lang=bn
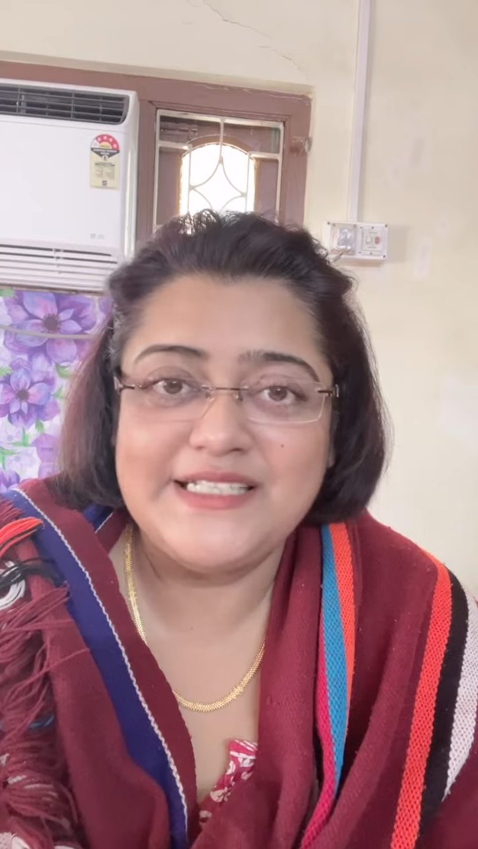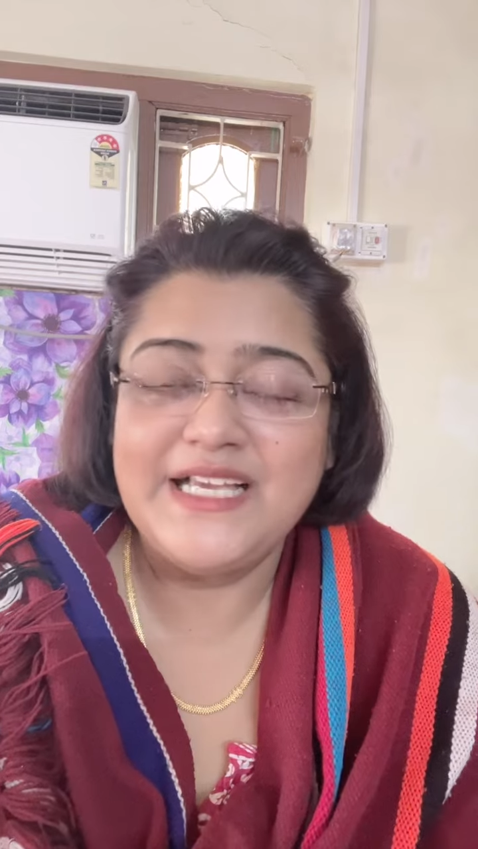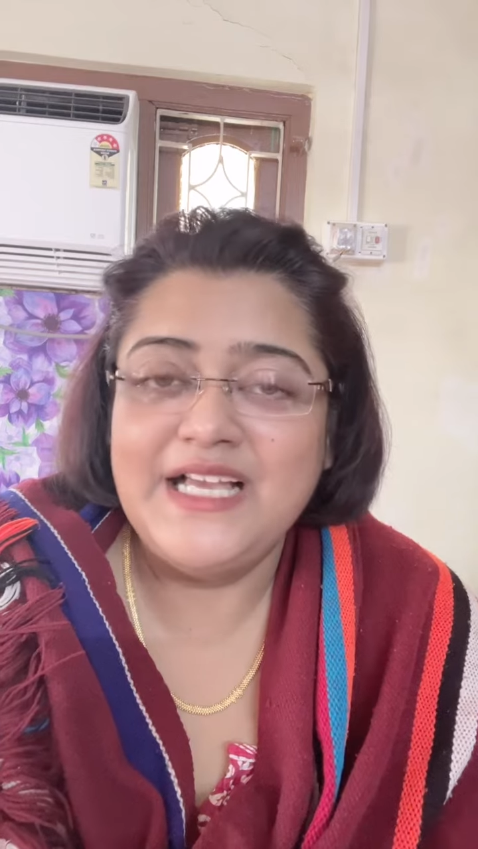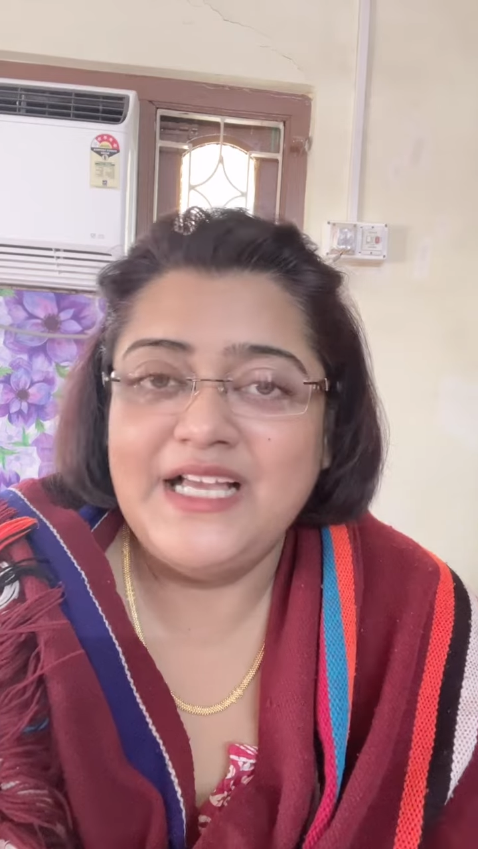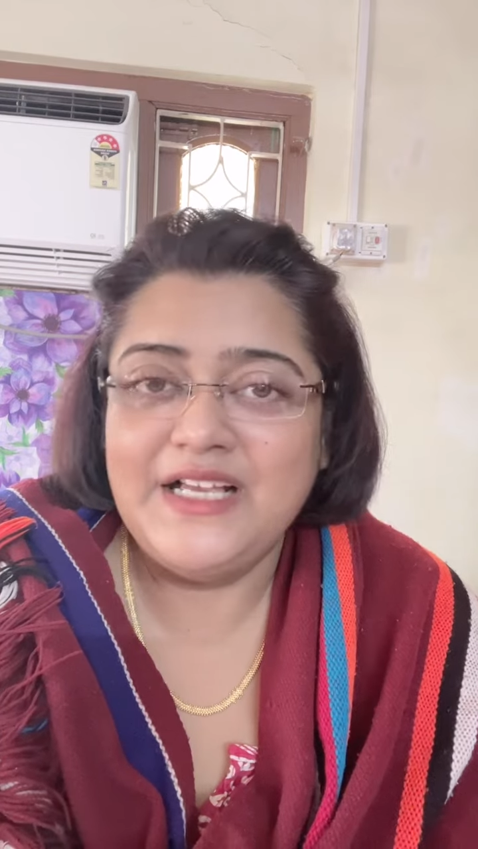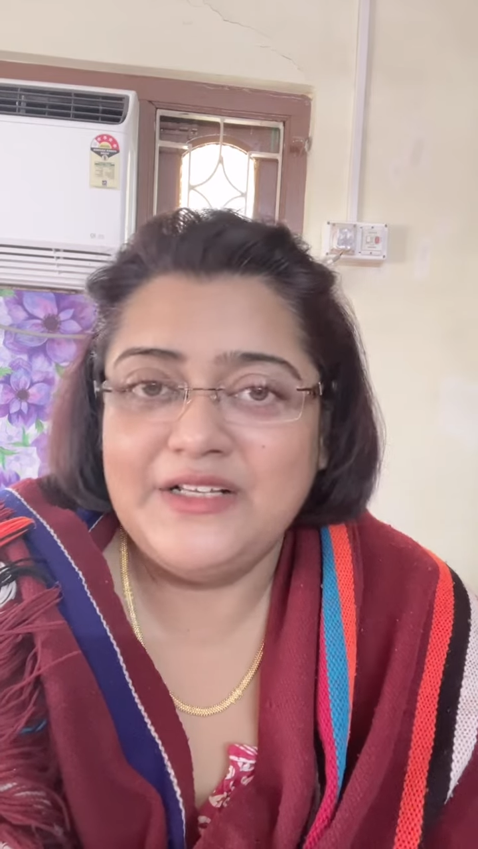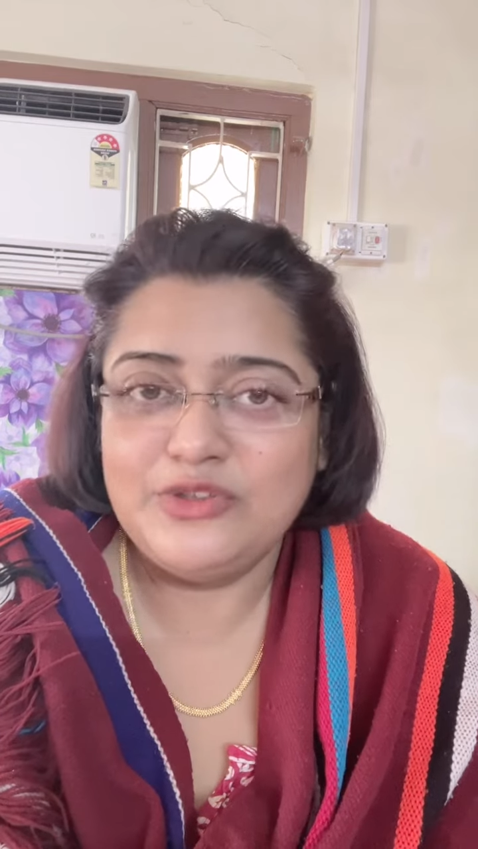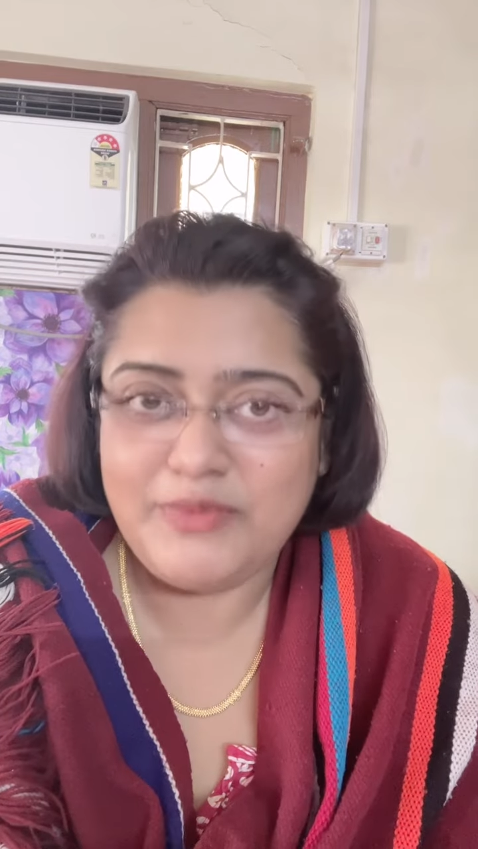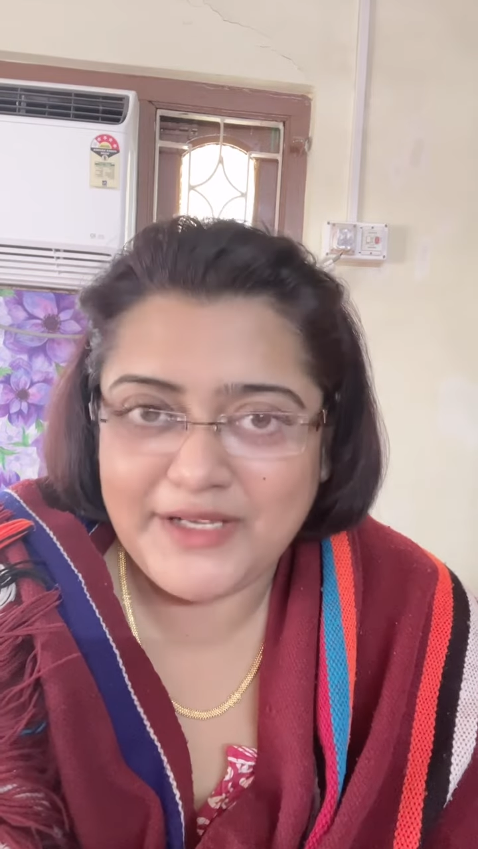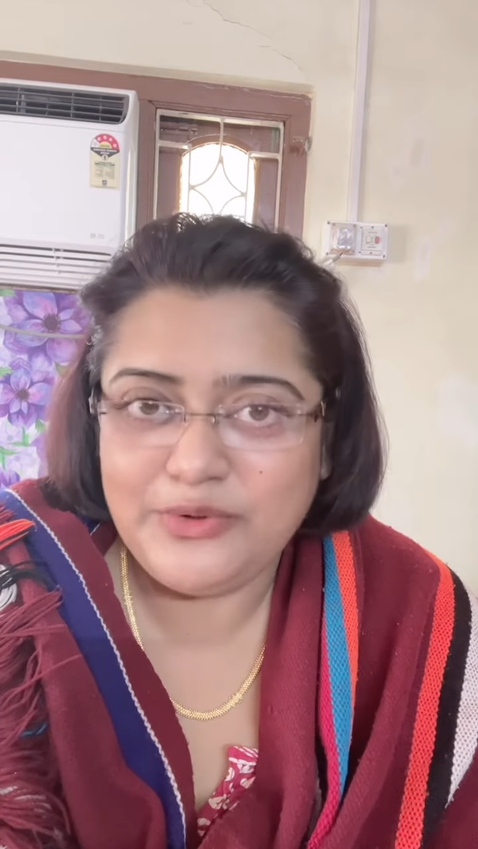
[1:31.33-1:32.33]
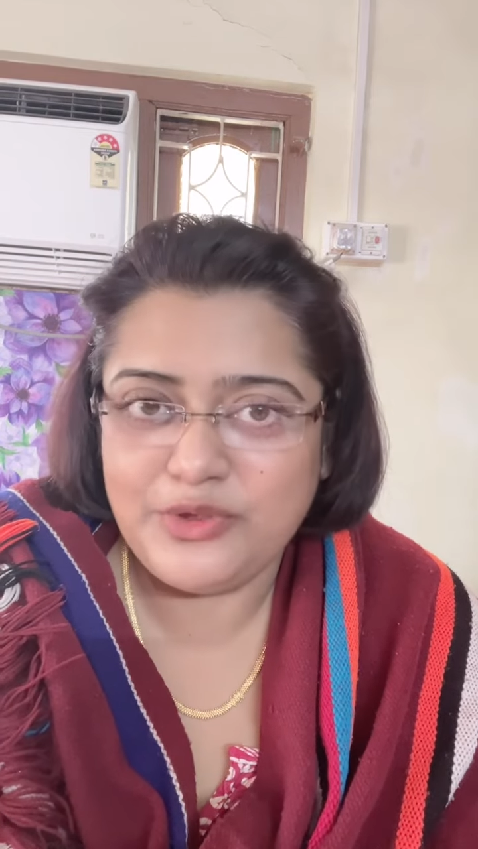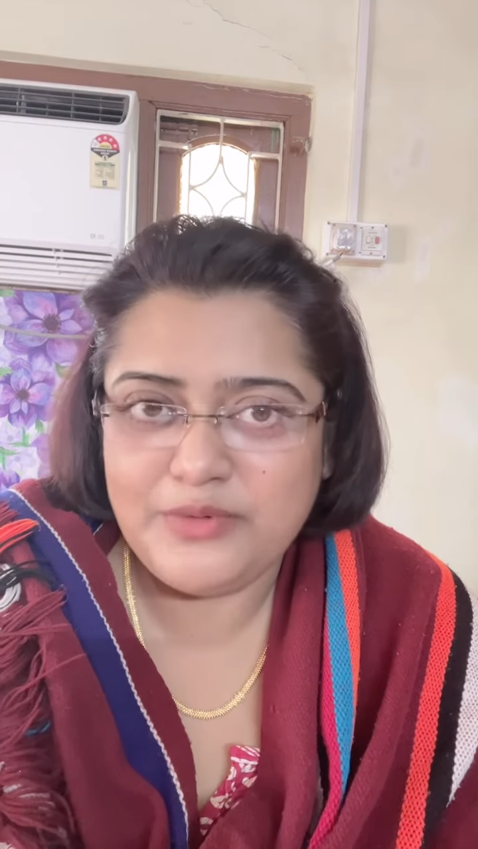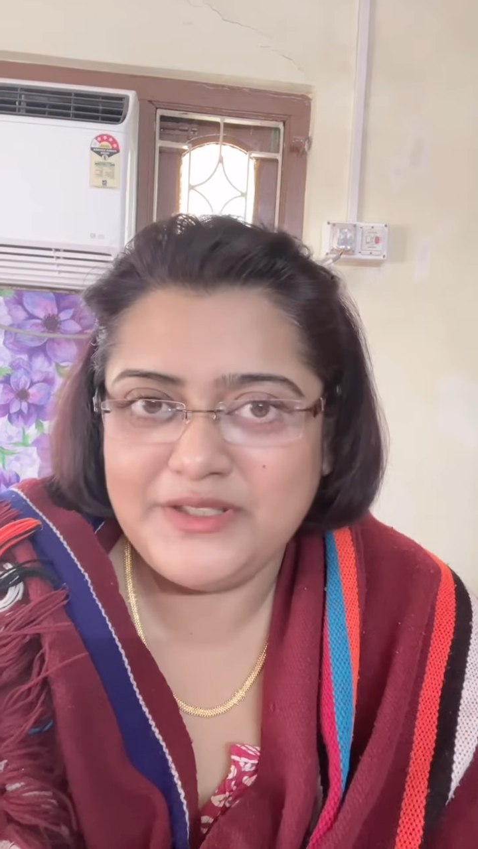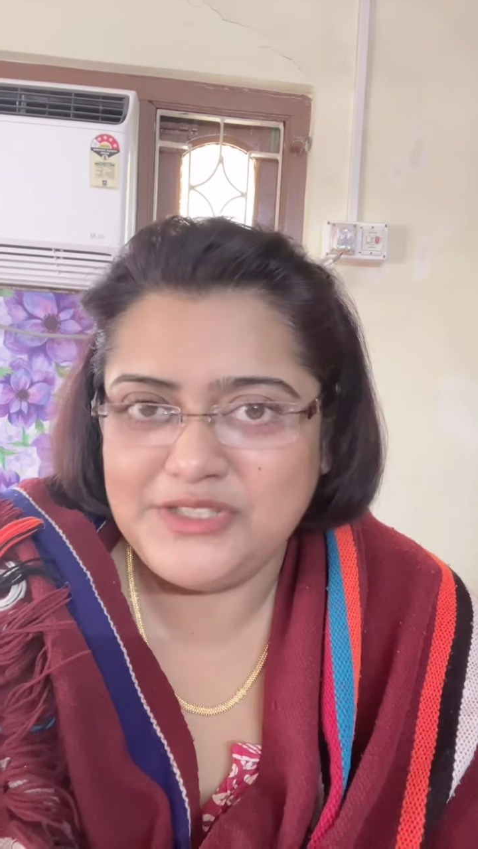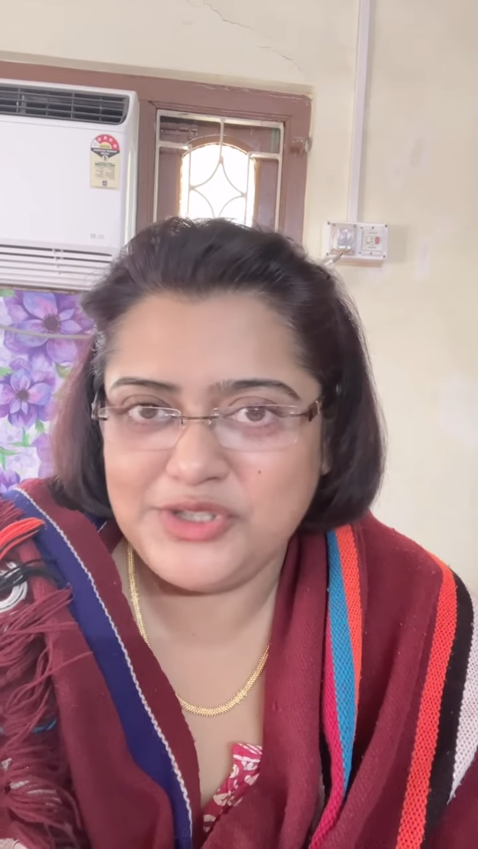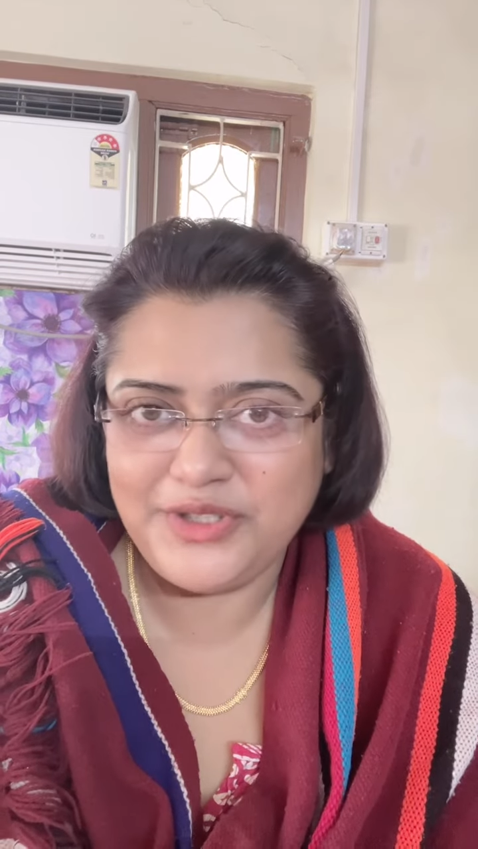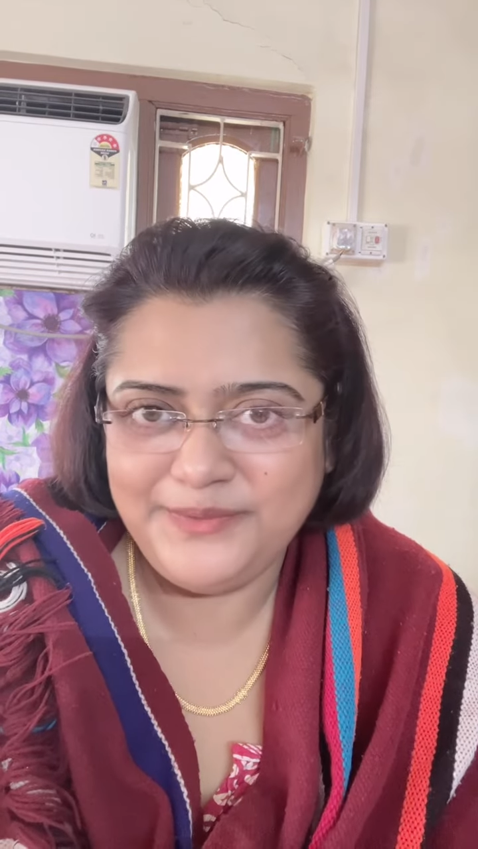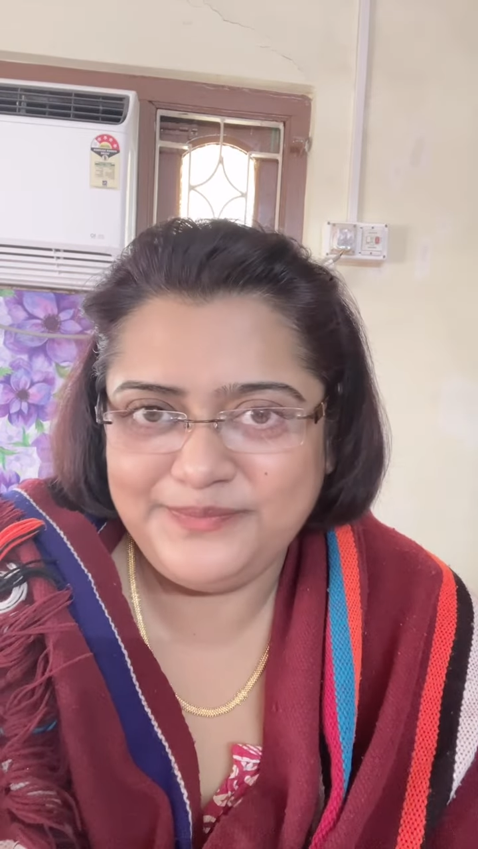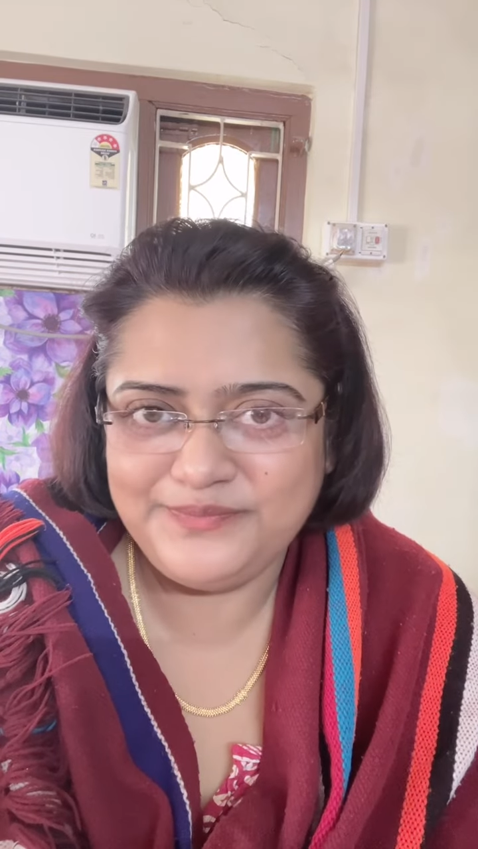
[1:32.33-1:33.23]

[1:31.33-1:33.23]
যে তোমাকে ধন্যবাদ ঈশ্বর